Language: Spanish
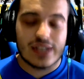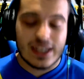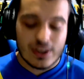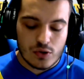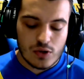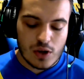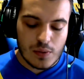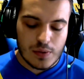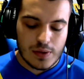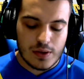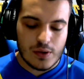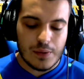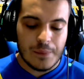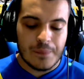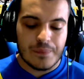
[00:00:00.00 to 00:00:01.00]
que es una
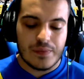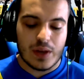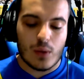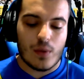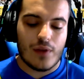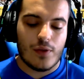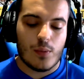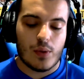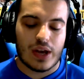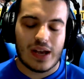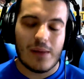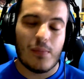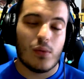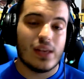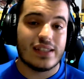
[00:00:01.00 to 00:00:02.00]
opción de cuando, por
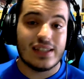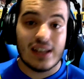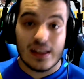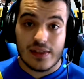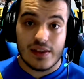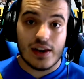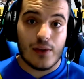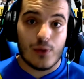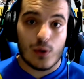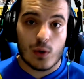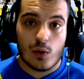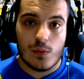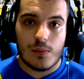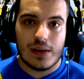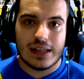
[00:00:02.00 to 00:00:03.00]
ejemplo, ya has seleccionado el
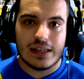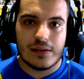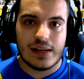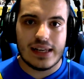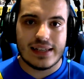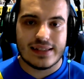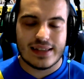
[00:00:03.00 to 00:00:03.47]
combate, ¿vale?